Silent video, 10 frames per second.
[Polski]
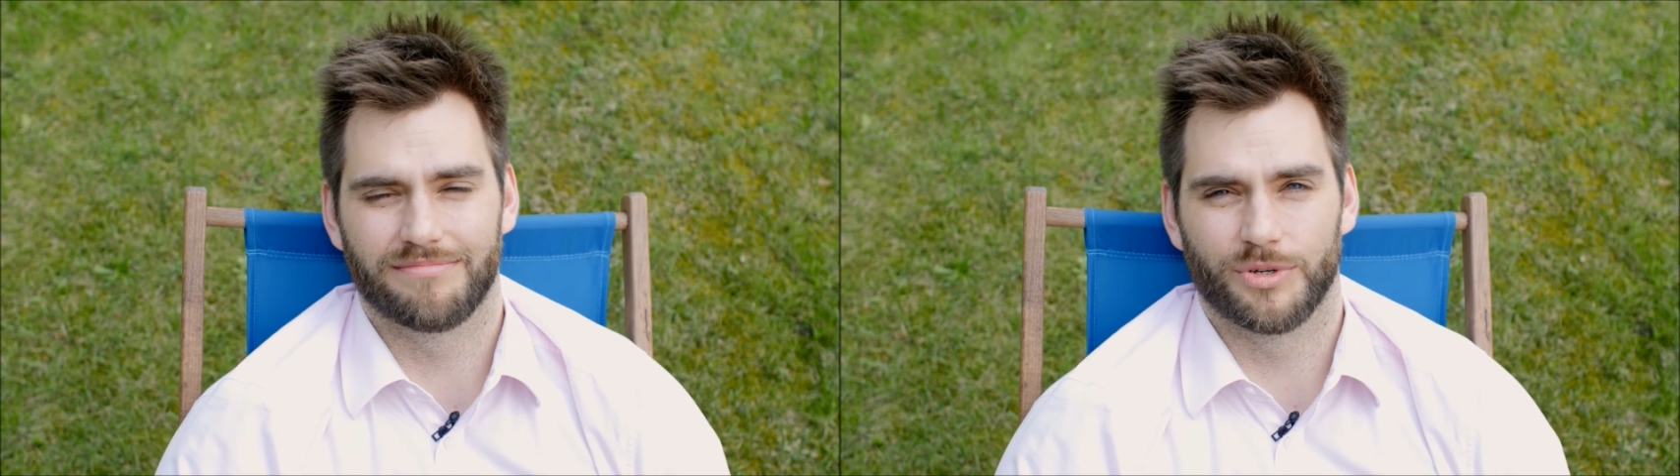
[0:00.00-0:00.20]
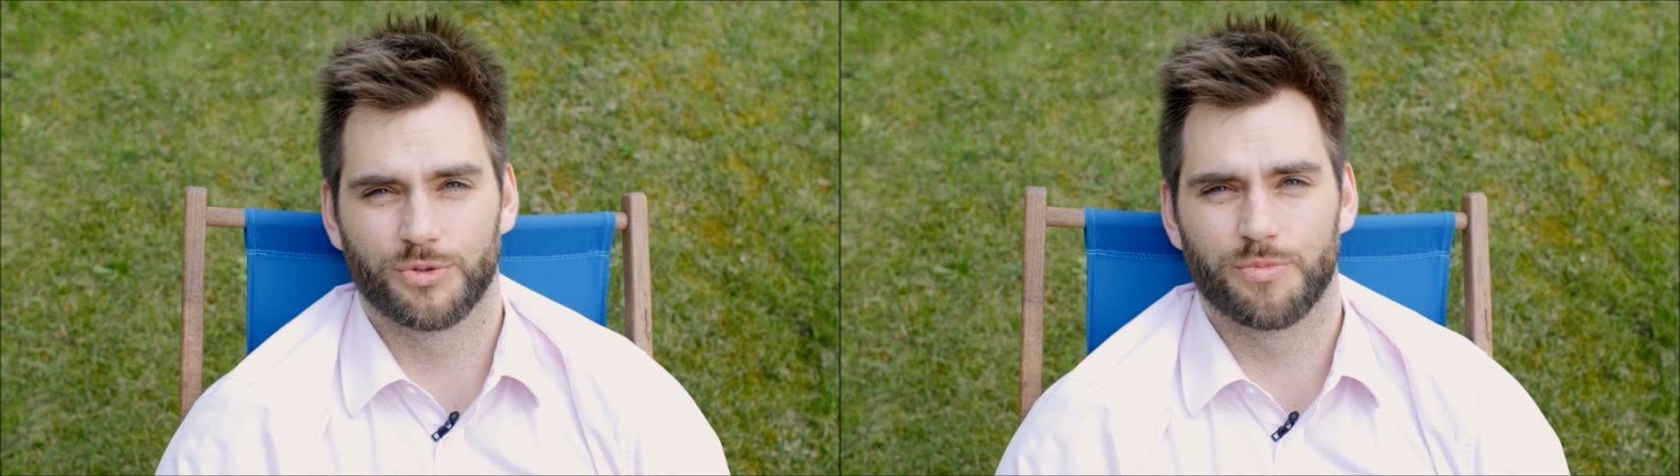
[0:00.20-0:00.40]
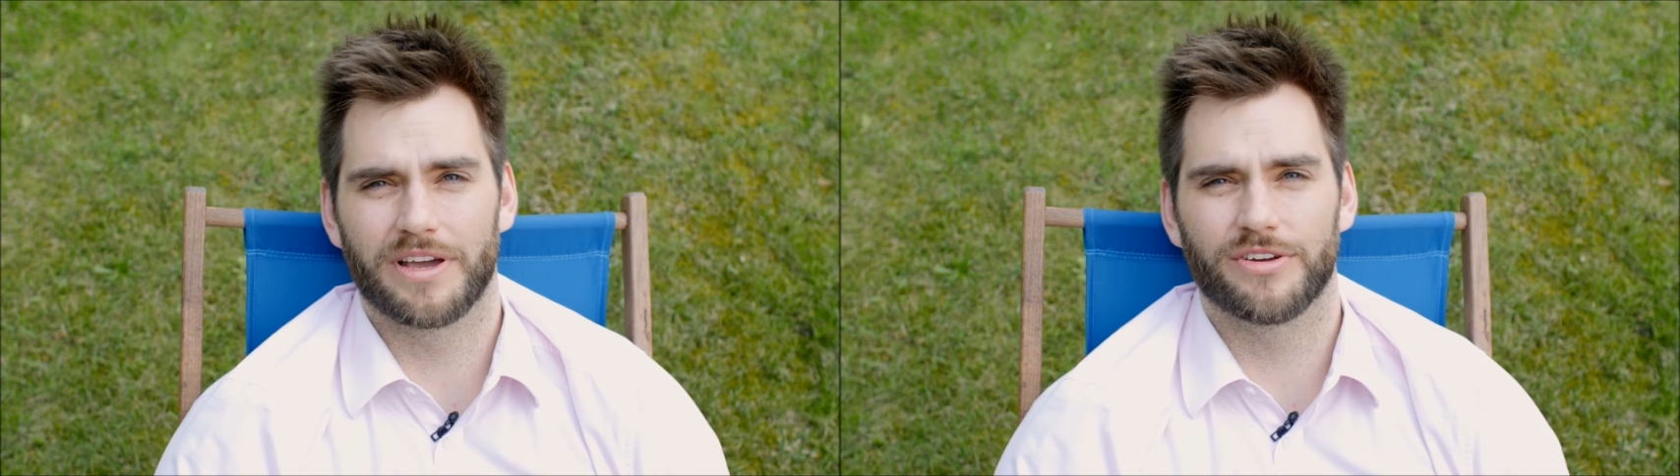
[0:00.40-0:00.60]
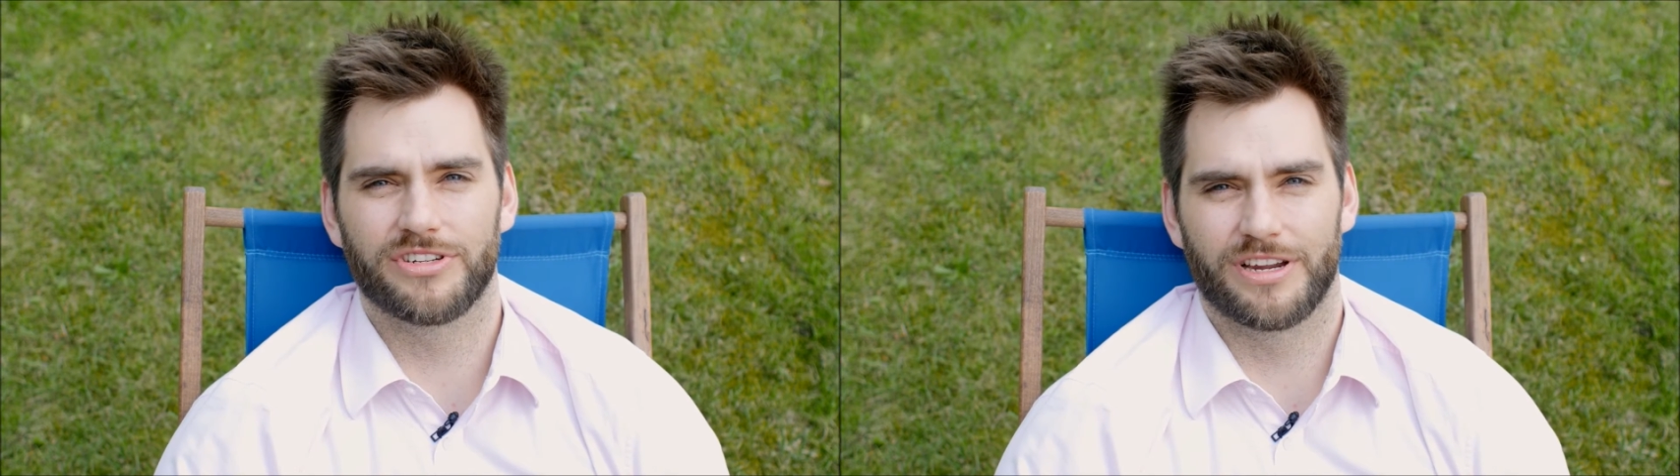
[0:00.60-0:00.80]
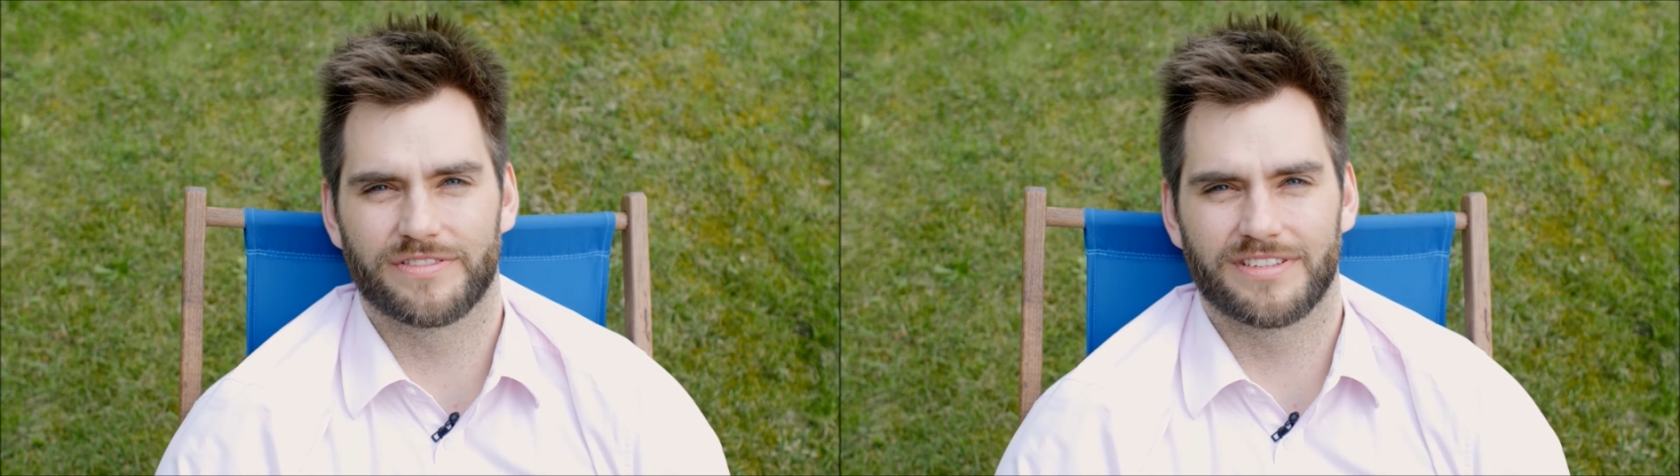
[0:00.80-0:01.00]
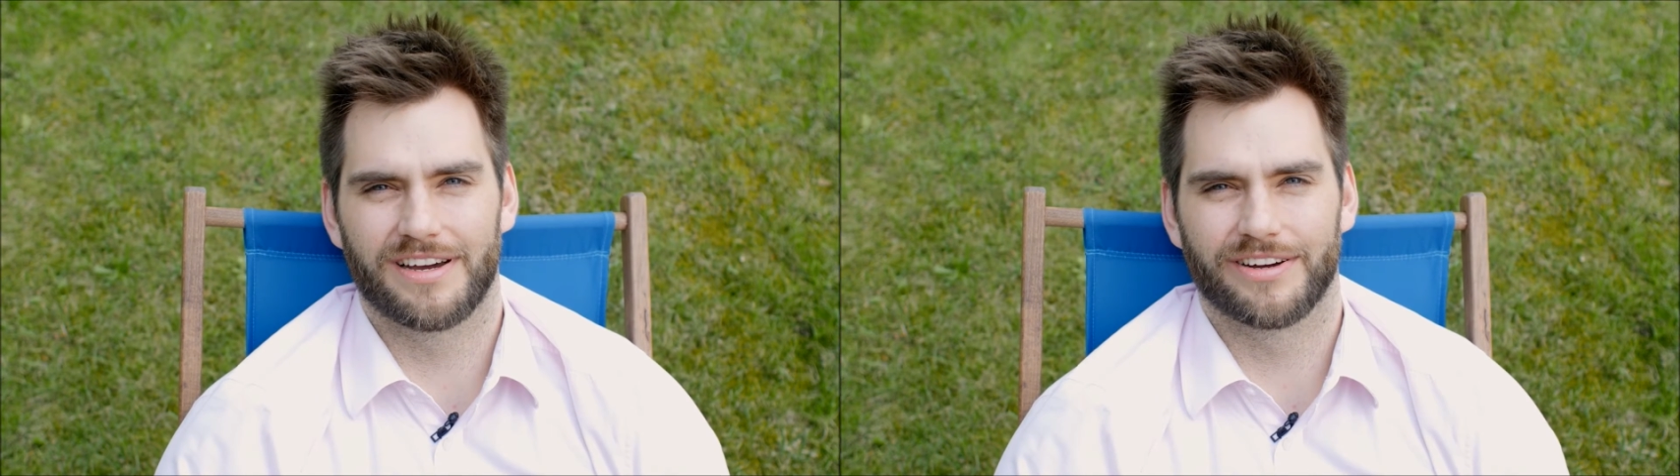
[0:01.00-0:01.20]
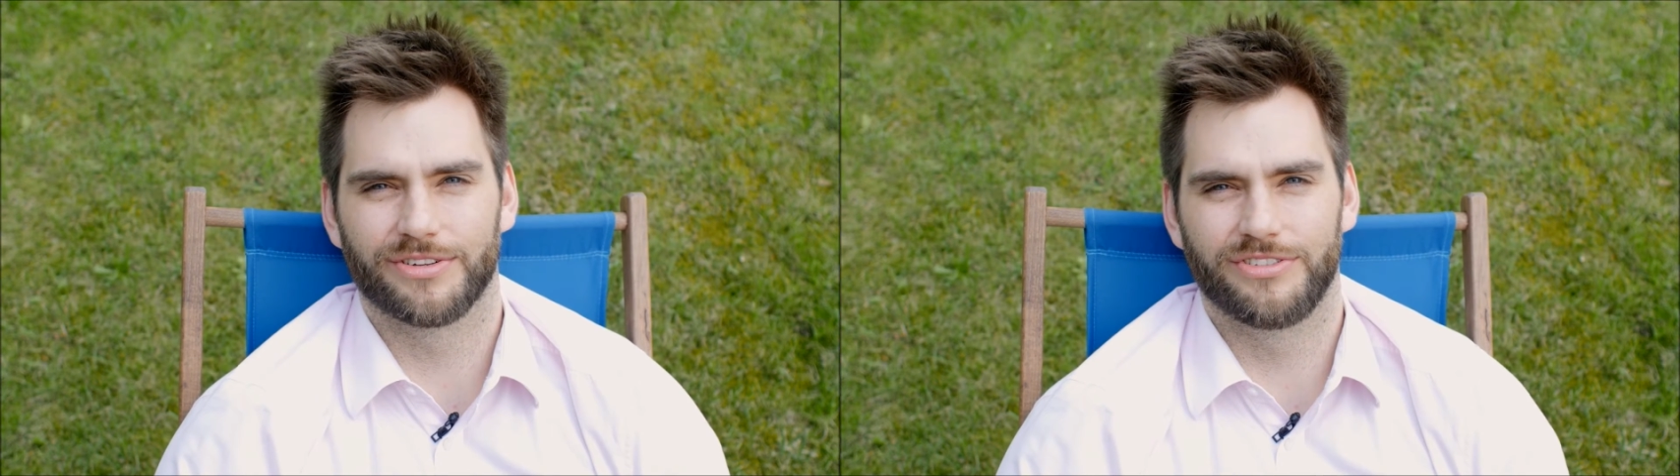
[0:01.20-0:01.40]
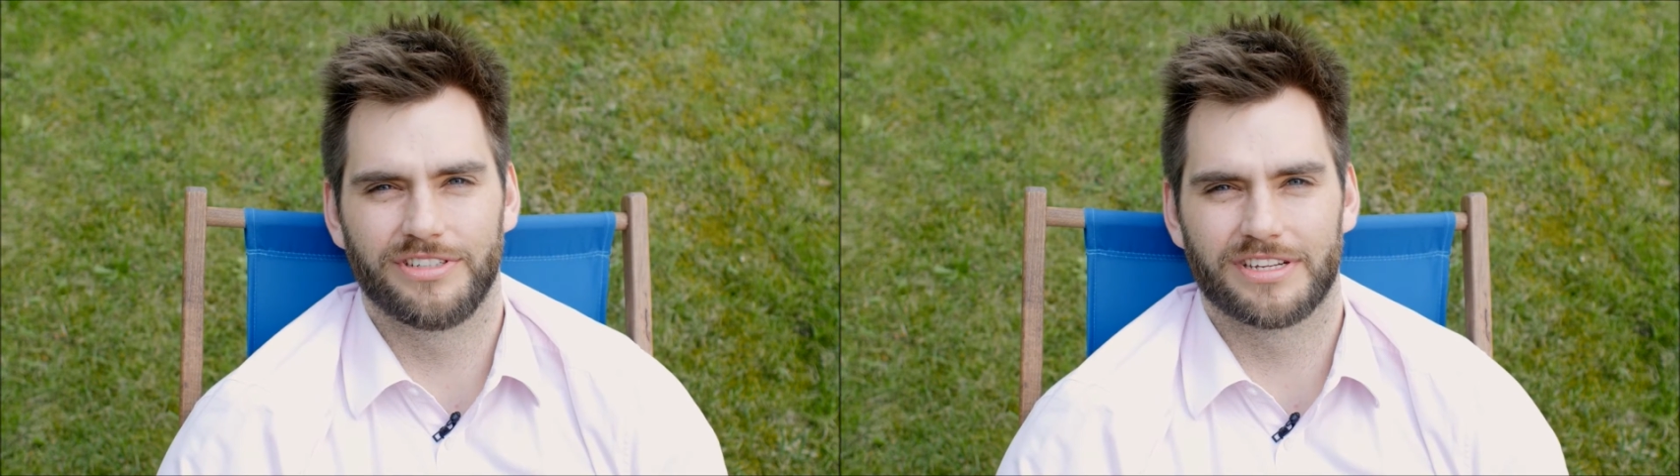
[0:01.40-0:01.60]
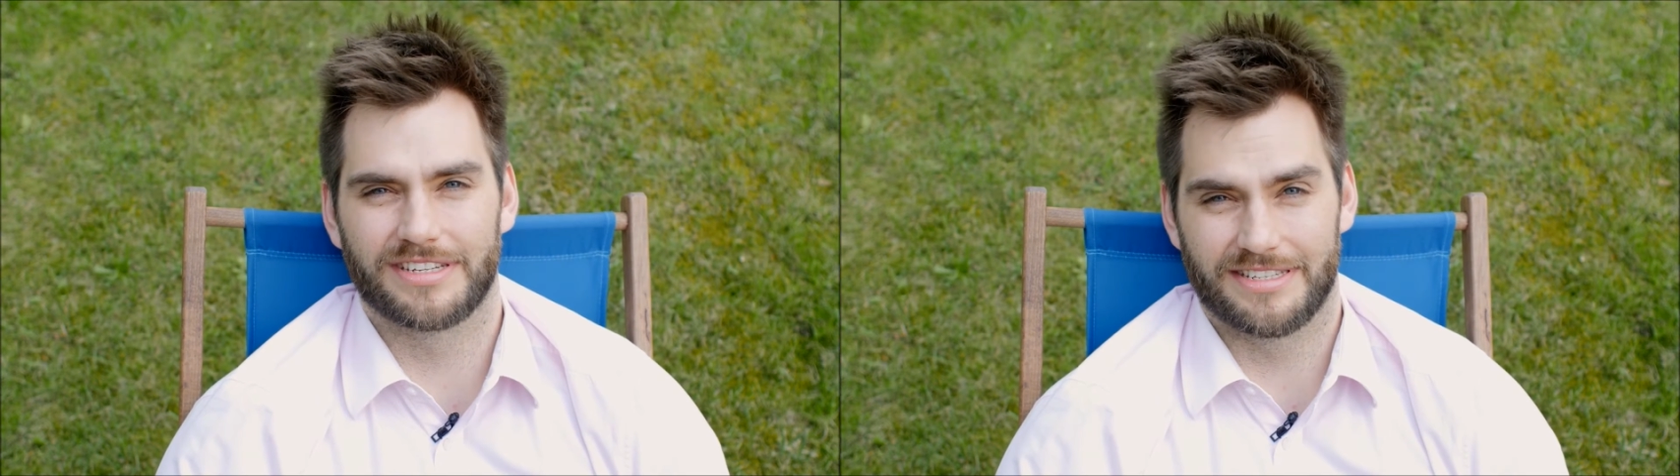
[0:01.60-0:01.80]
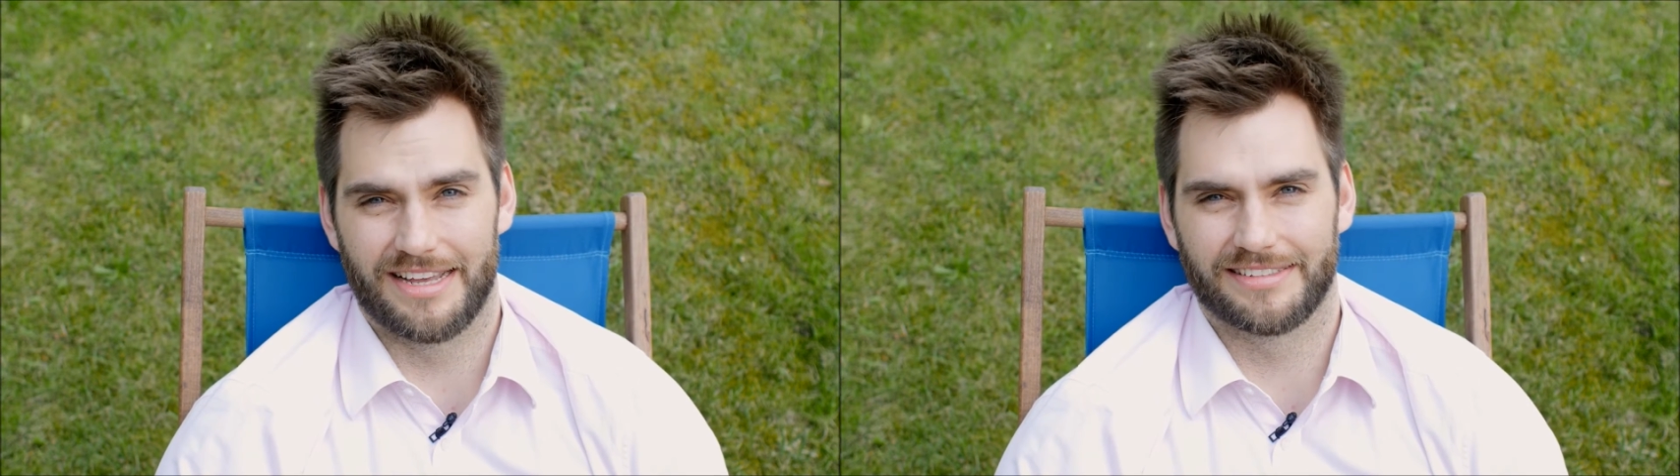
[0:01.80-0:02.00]
8 czerwca o godzinie
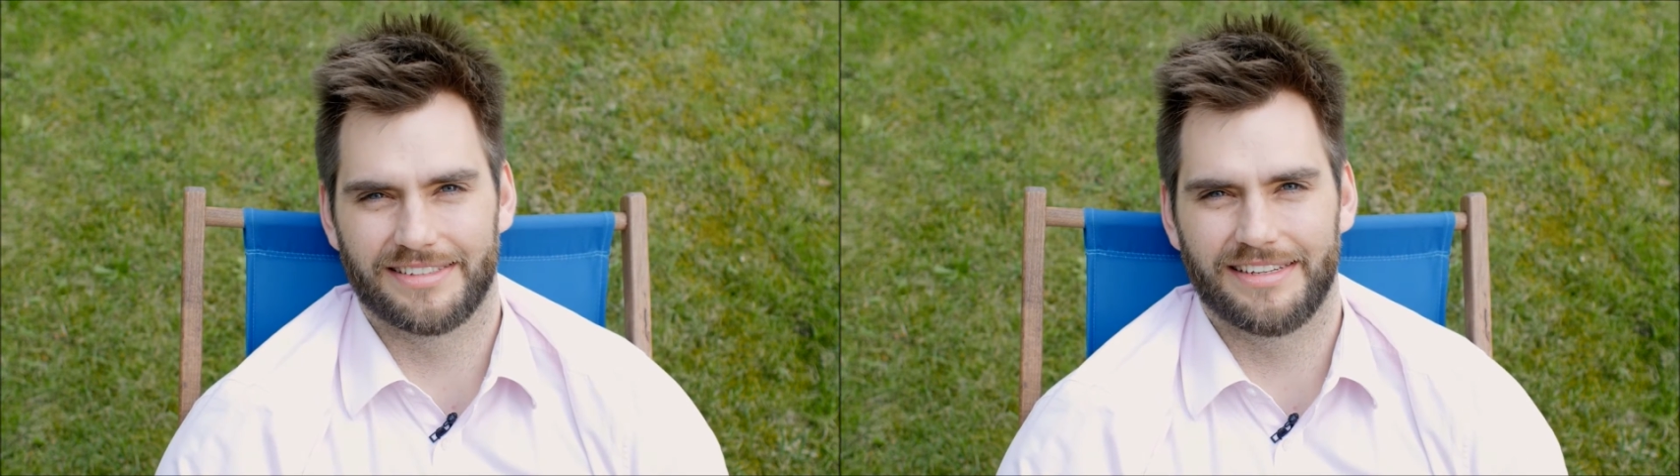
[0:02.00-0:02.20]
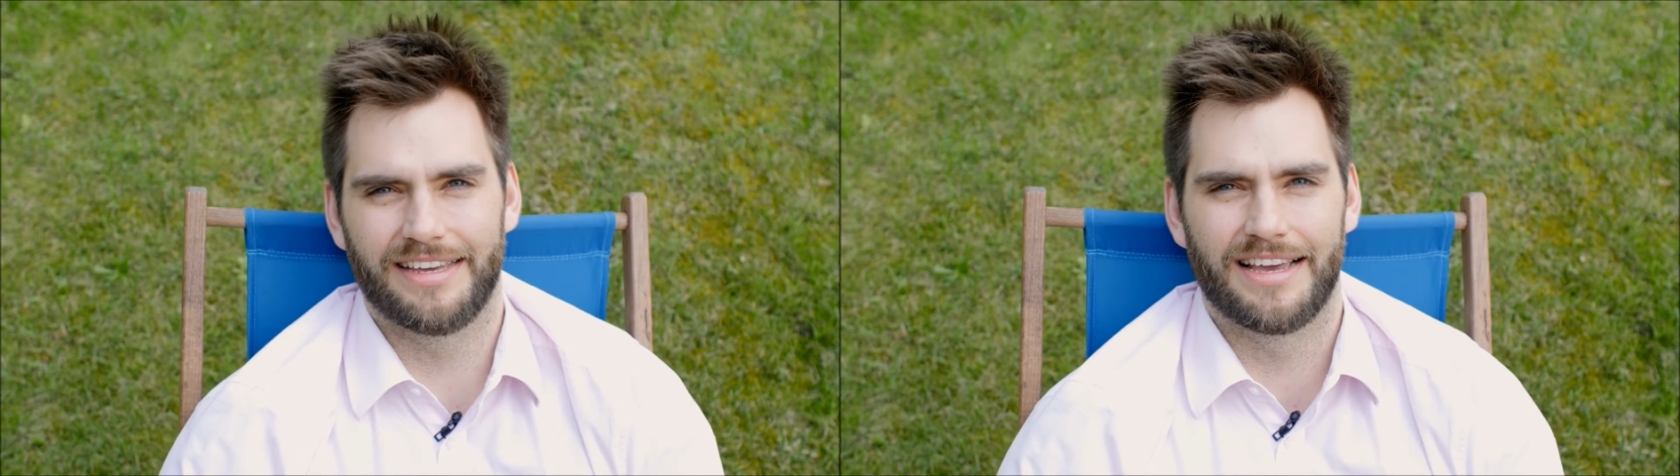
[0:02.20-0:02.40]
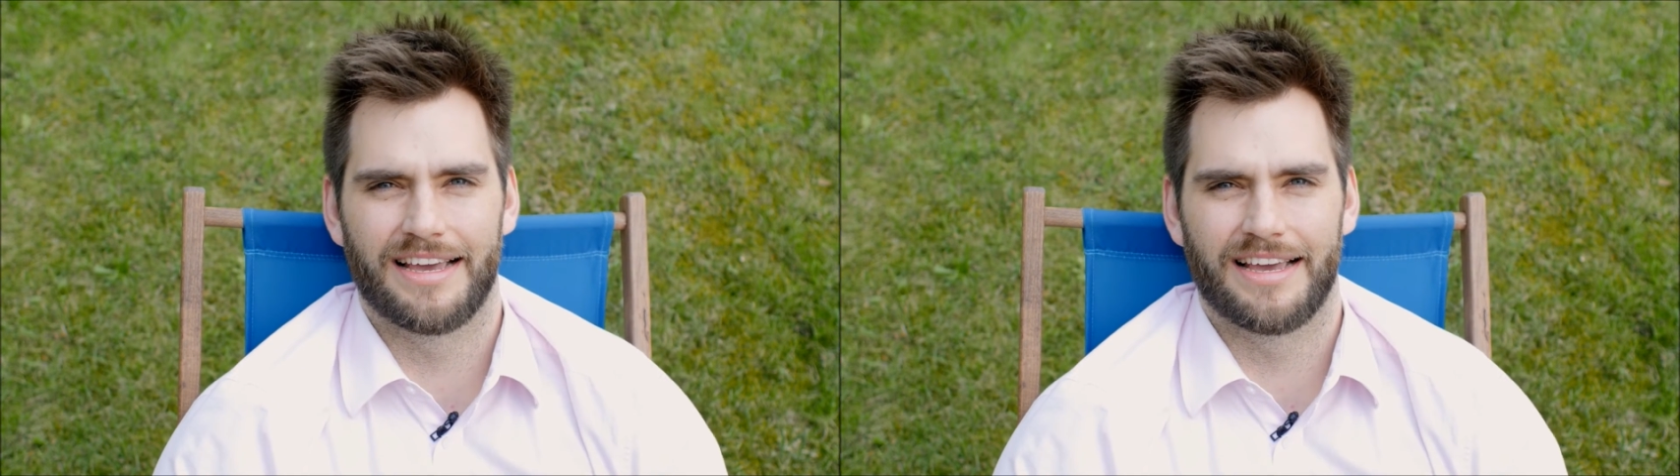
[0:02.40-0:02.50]
16.